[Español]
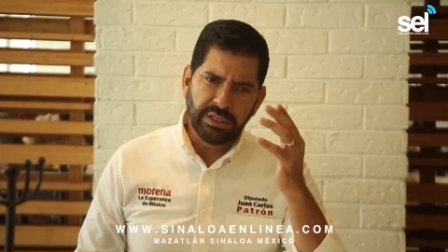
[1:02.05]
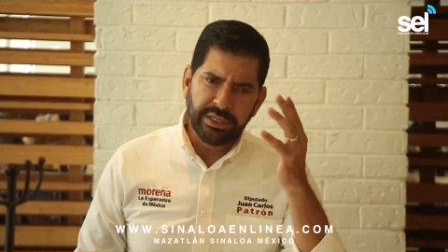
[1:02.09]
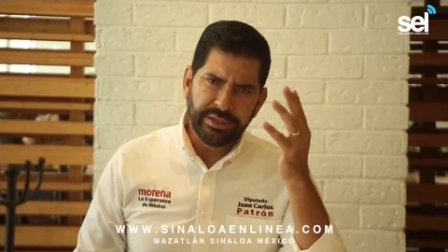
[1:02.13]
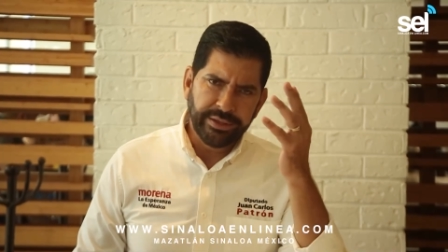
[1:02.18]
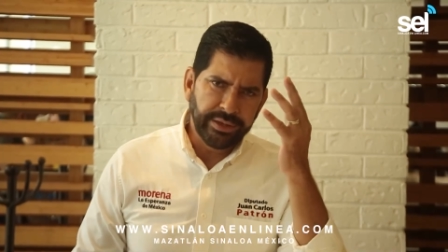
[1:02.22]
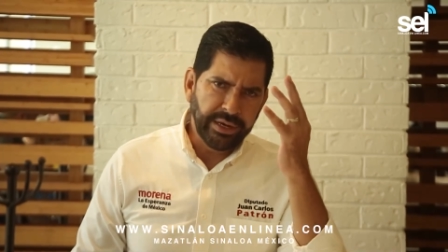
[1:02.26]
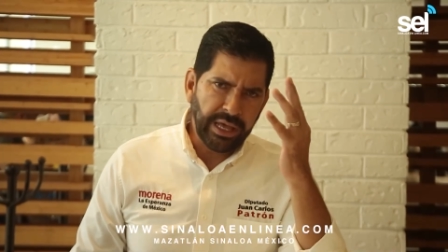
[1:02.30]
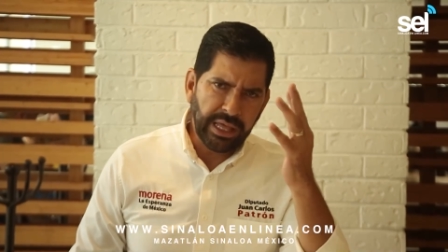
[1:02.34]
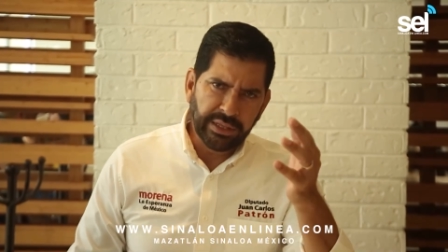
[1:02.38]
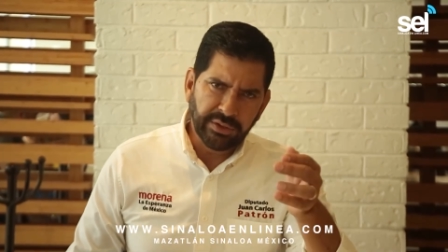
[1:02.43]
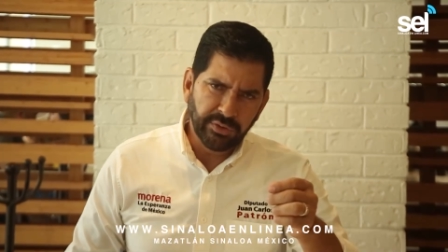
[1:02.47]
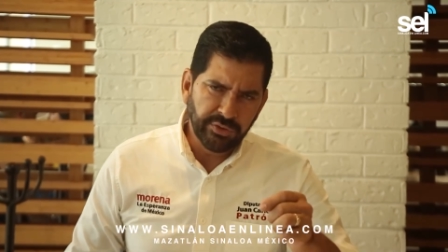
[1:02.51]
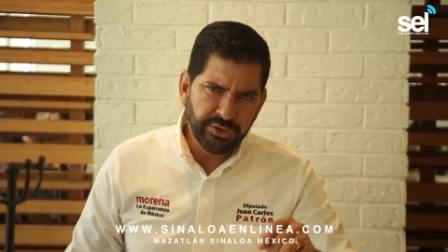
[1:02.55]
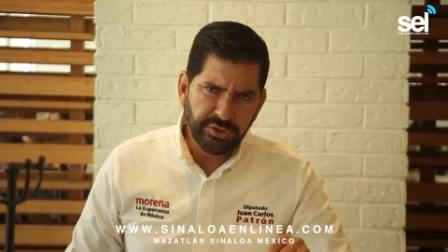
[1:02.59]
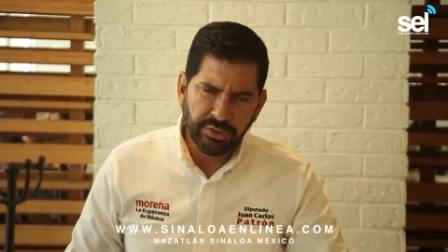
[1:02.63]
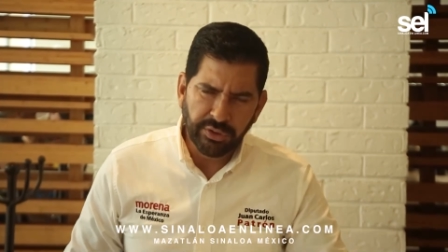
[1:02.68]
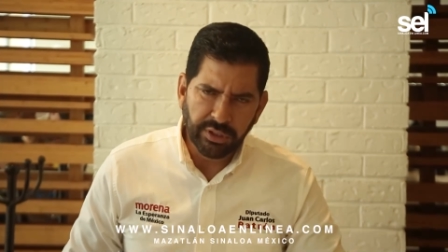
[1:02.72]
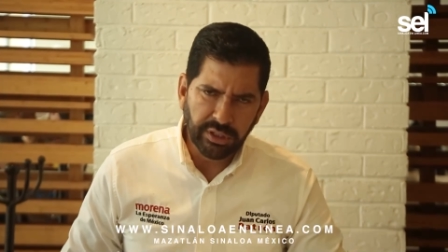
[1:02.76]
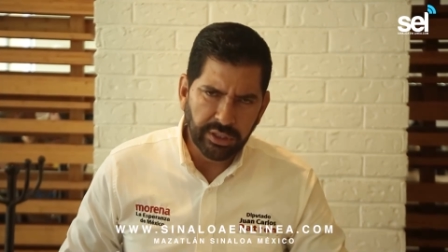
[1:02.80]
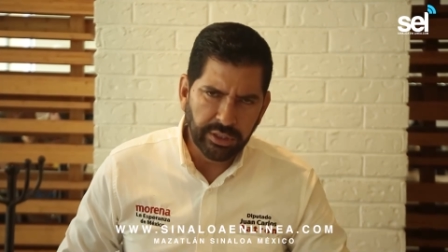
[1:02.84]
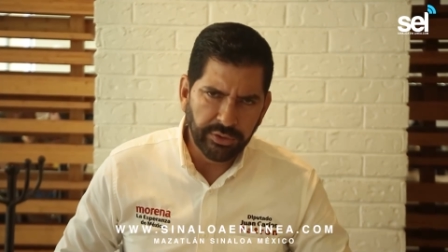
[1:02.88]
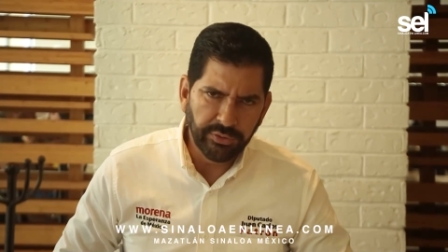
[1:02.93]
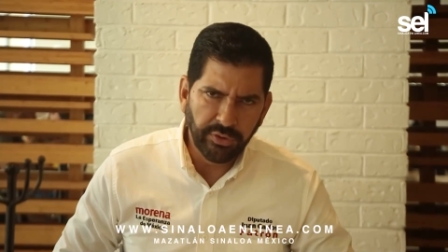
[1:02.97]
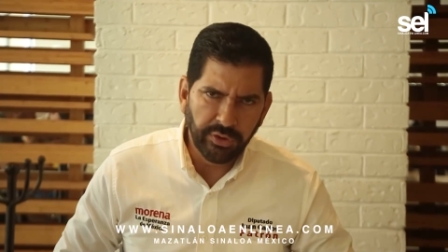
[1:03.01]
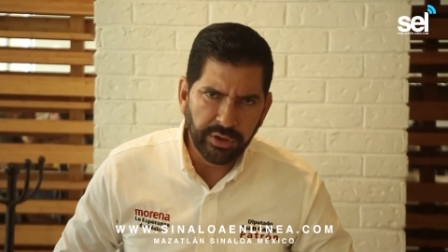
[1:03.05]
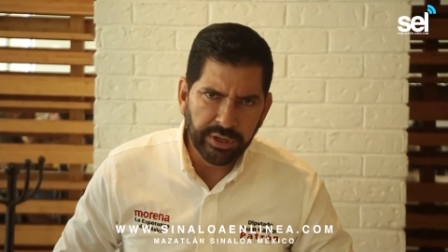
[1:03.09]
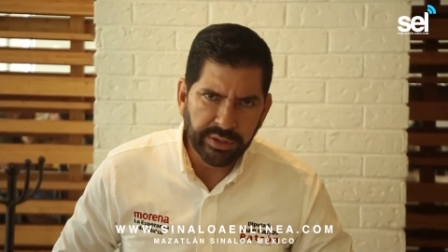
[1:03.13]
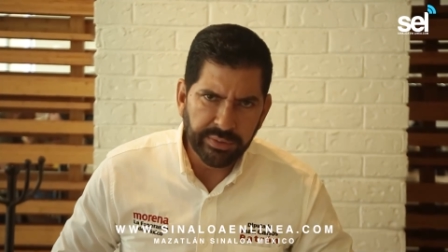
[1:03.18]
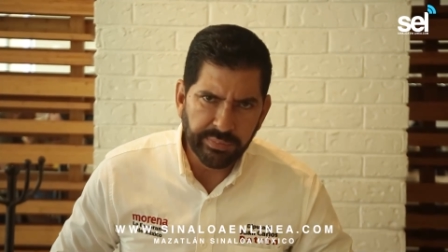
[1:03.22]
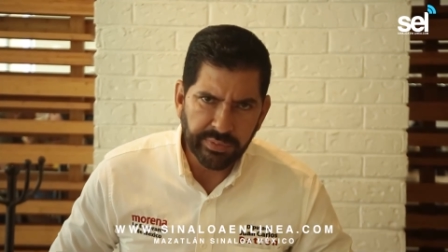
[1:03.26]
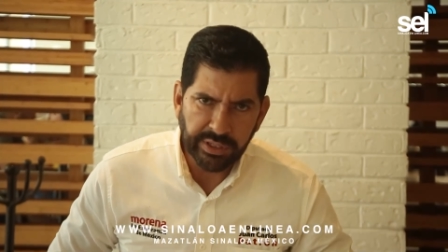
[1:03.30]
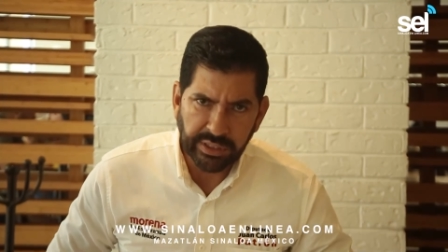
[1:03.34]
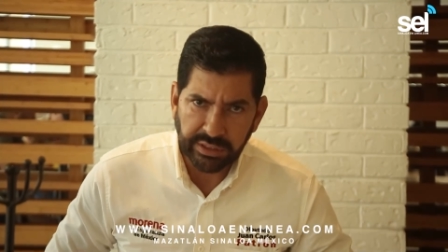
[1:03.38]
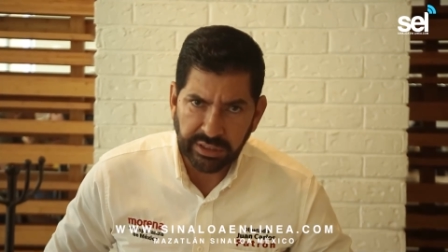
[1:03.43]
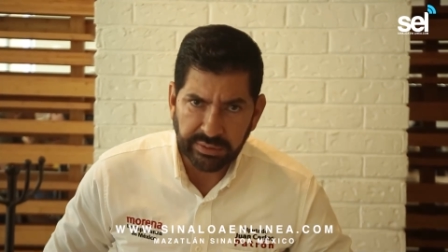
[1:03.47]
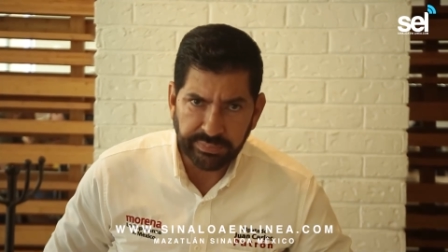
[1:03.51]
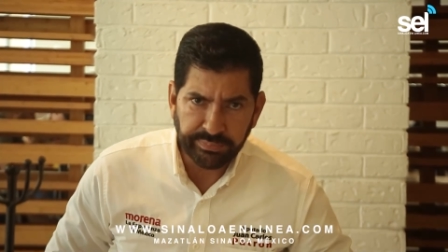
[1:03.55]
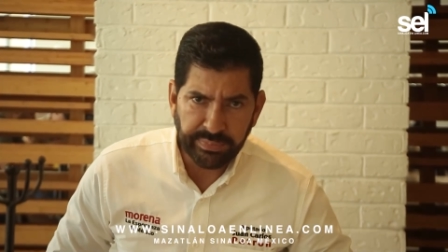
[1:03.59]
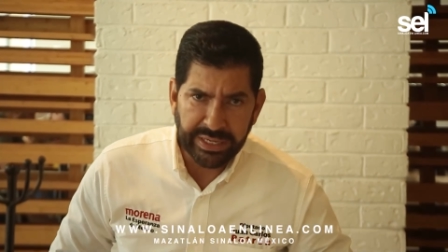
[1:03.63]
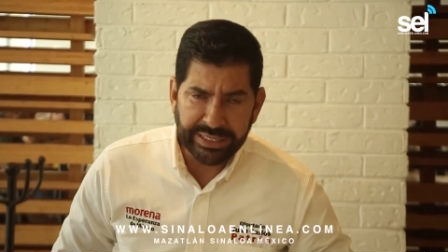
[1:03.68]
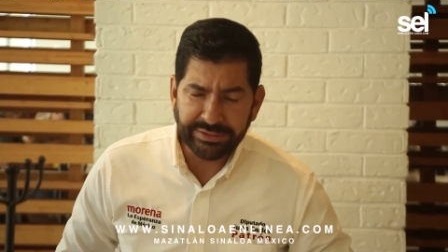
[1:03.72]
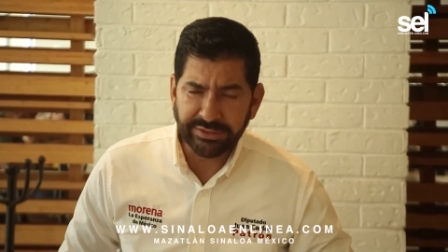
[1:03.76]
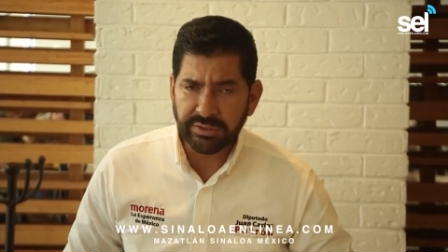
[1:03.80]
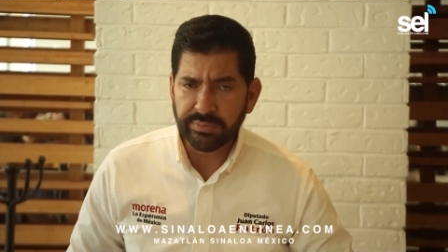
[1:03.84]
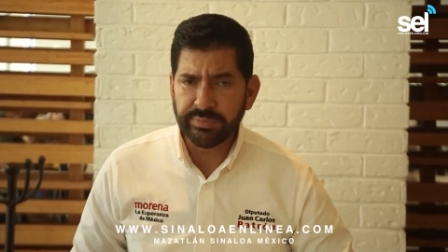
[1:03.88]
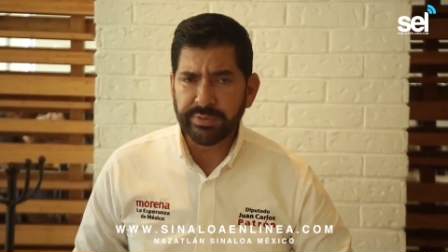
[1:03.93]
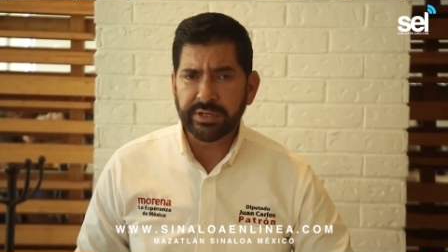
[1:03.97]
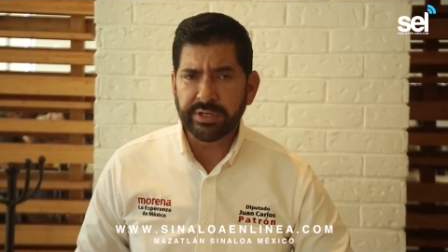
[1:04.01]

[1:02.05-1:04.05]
liderazgos. Yo le doy mi respeto,